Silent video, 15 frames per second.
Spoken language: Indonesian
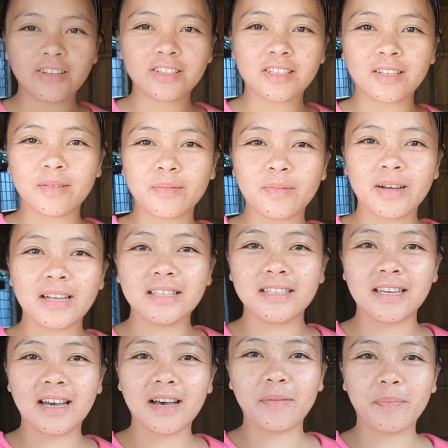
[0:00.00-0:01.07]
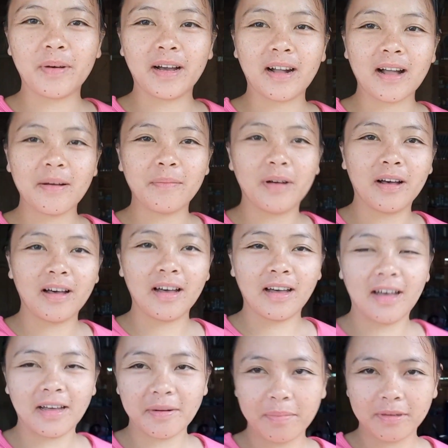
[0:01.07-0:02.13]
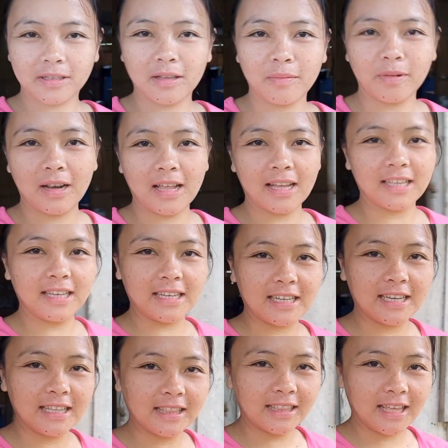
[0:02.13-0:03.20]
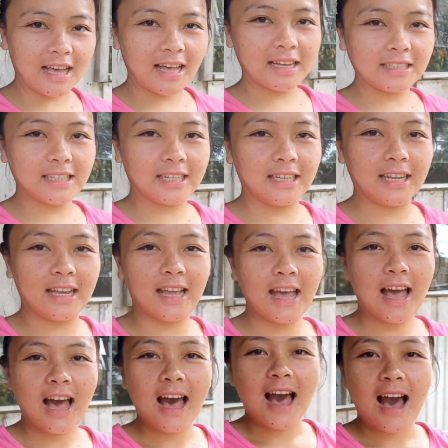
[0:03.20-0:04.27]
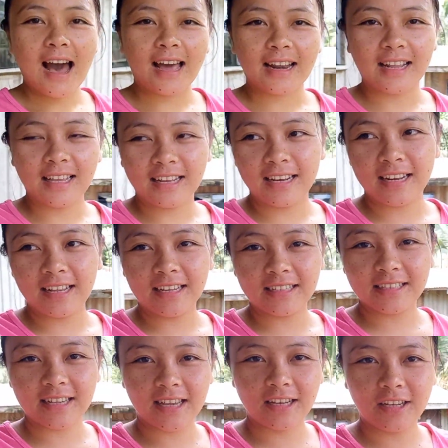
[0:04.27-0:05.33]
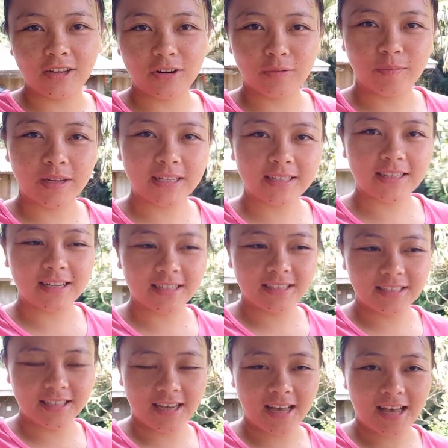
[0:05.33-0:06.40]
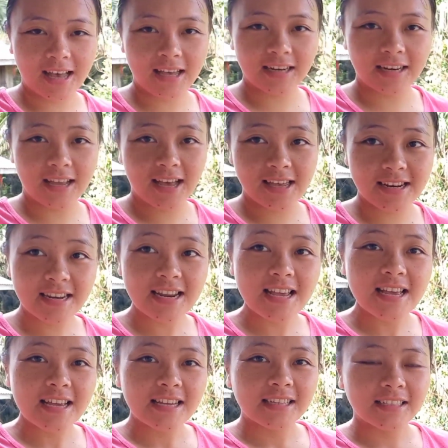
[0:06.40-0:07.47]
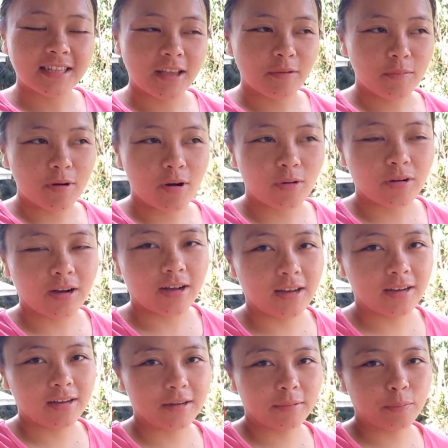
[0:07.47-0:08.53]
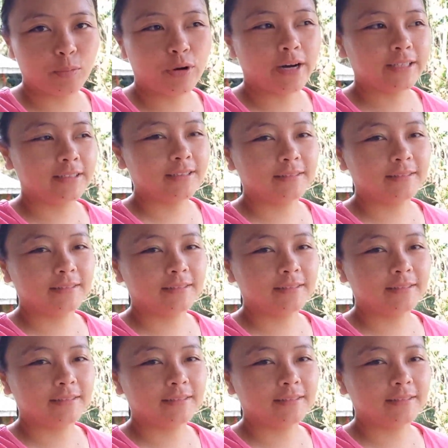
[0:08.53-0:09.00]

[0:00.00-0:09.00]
semuanya, apa kabar? Bertemu lagi kita. Jadi hari ini saya di rumah saja dan saya mau uh, buat